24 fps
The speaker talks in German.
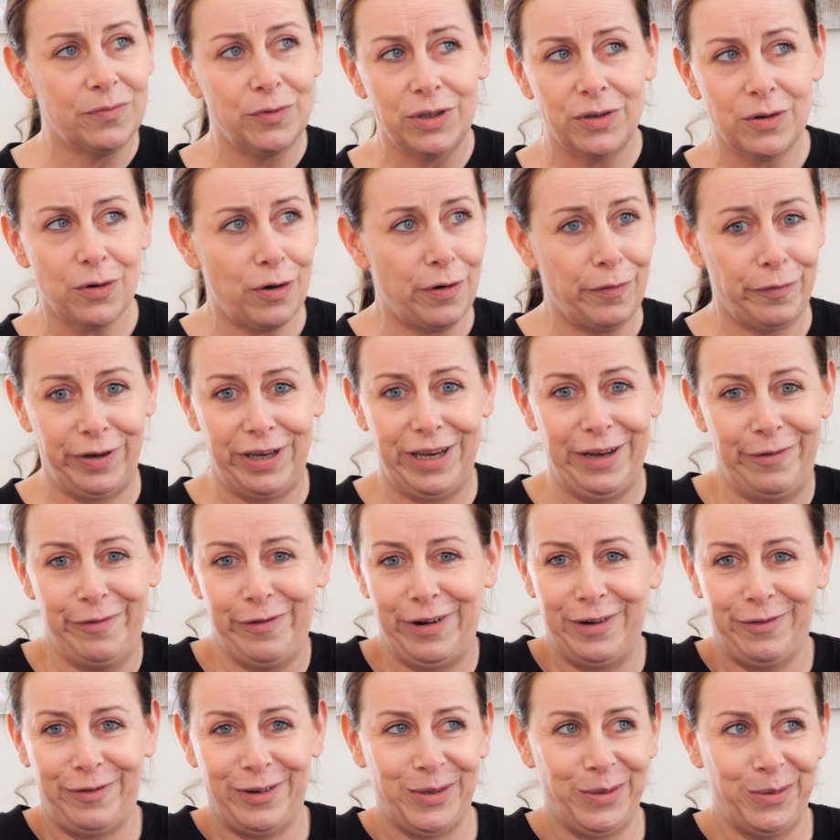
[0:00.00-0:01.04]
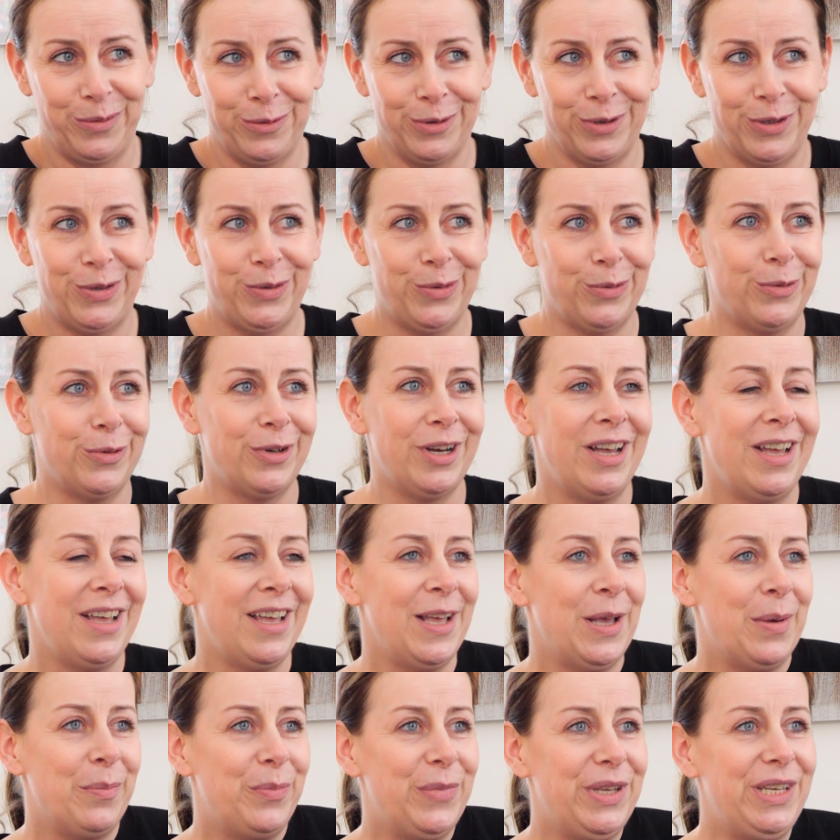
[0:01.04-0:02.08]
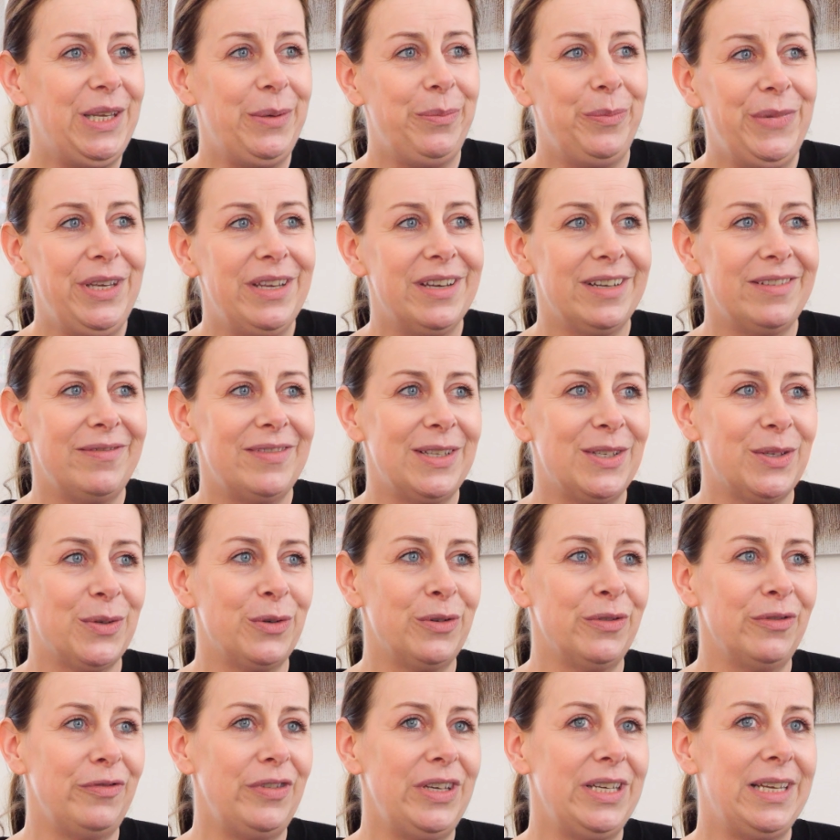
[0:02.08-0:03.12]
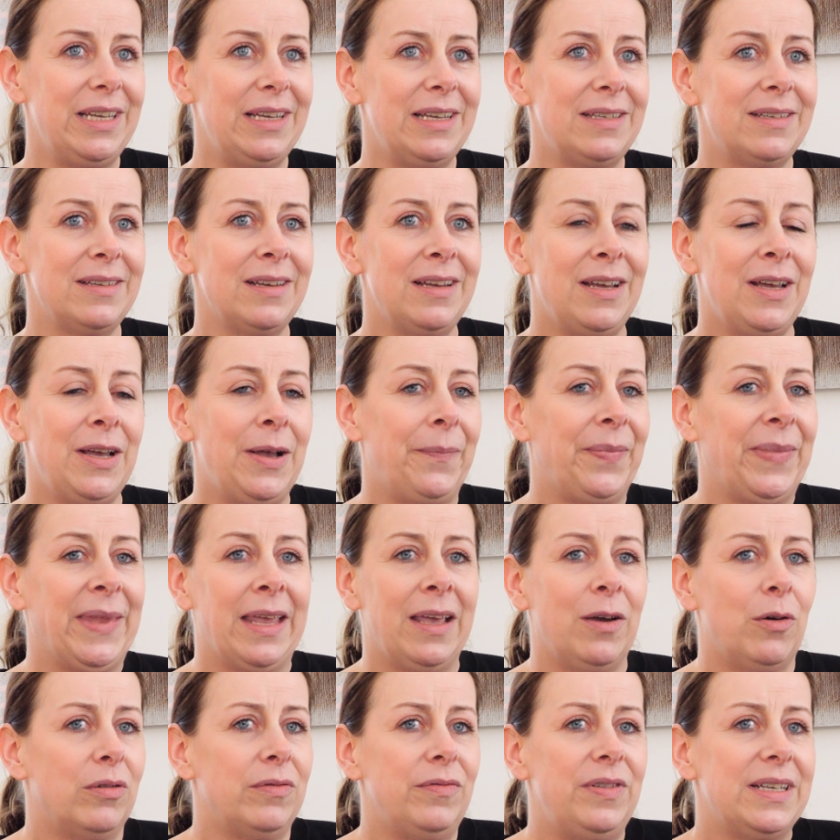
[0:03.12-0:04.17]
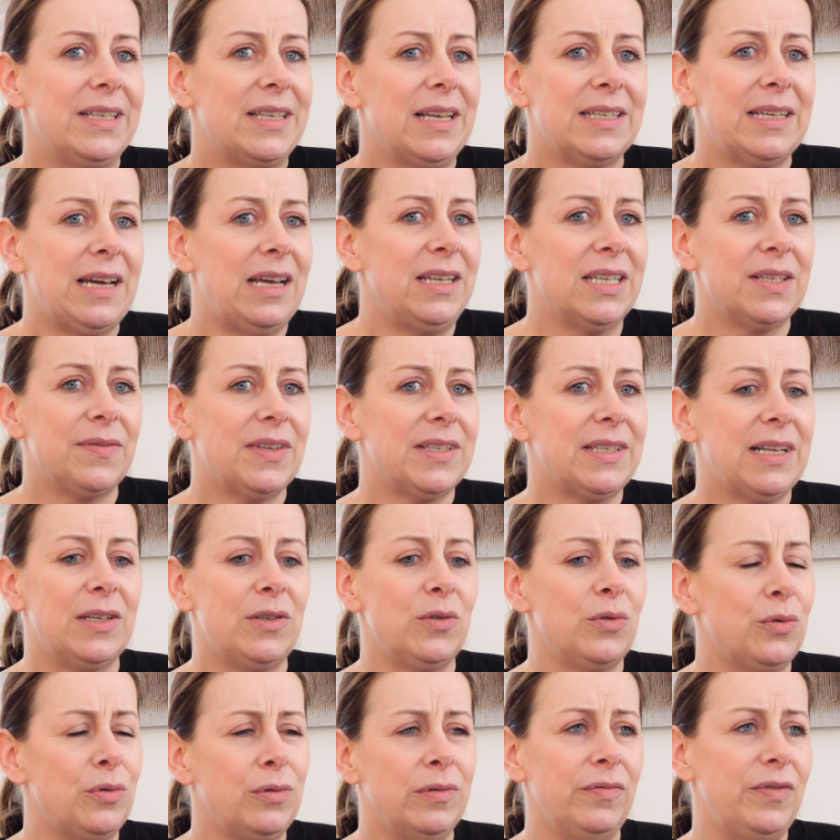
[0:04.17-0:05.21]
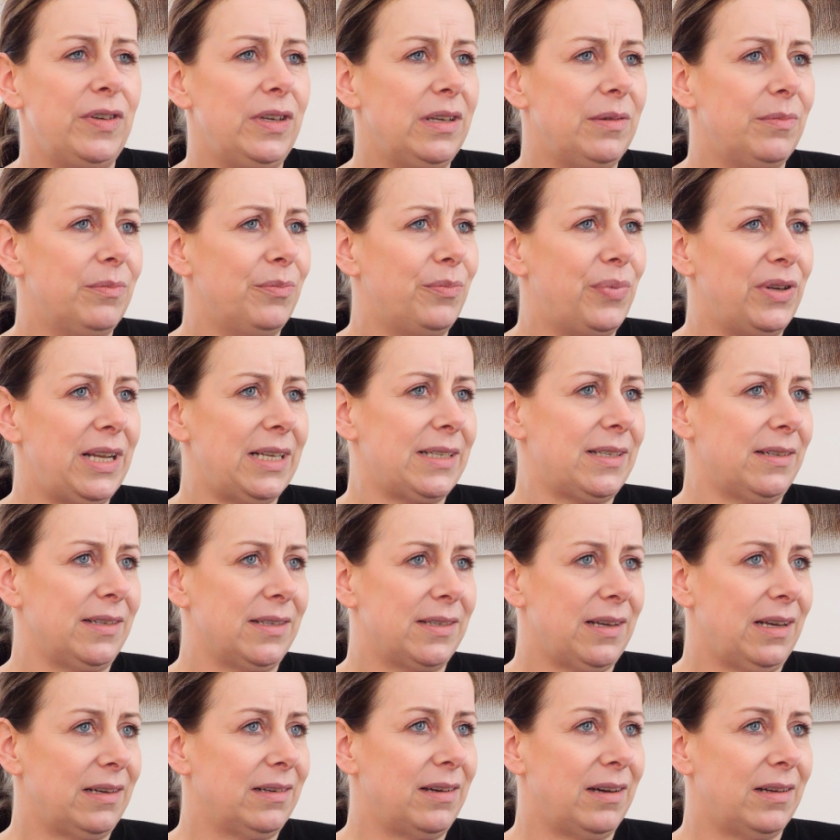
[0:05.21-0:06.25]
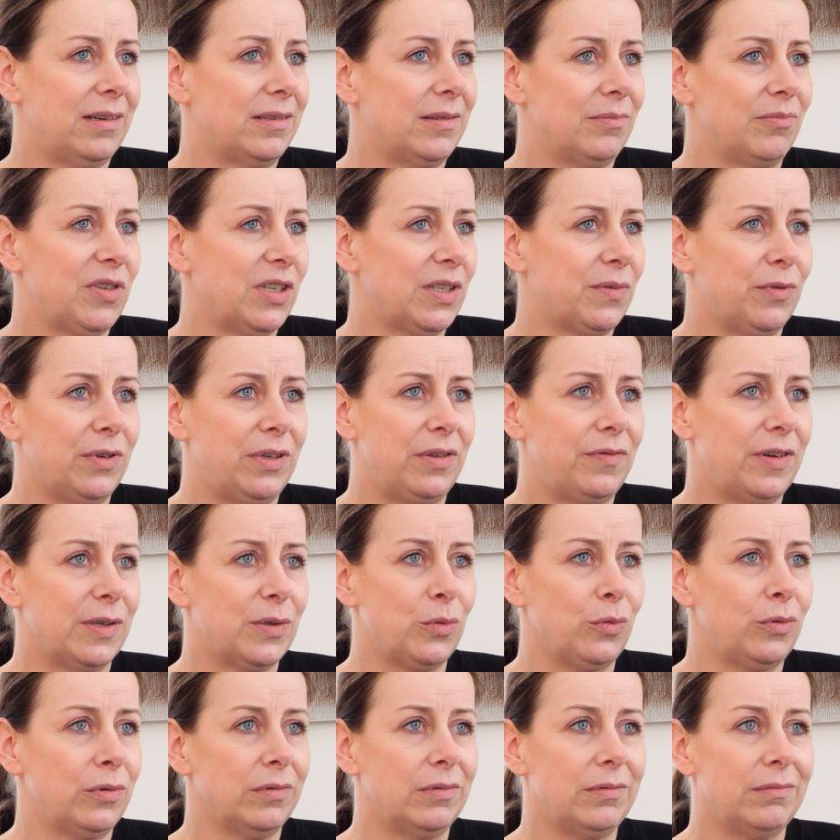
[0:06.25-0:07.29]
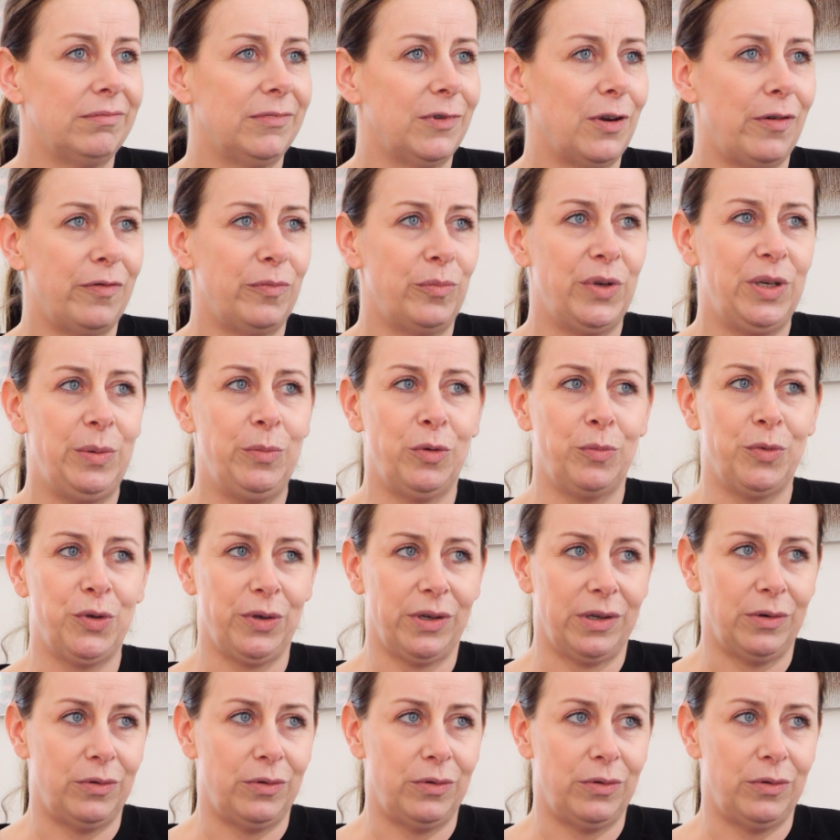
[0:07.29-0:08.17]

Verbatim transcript: würde ich auch auf jeden Fall versuchen zu minimieren, wenn es irgendwie geht. Und wie gesagt, alles, was halt irgendwie belastend sein kann, das würde ich versuchen, auf ein Minimum zu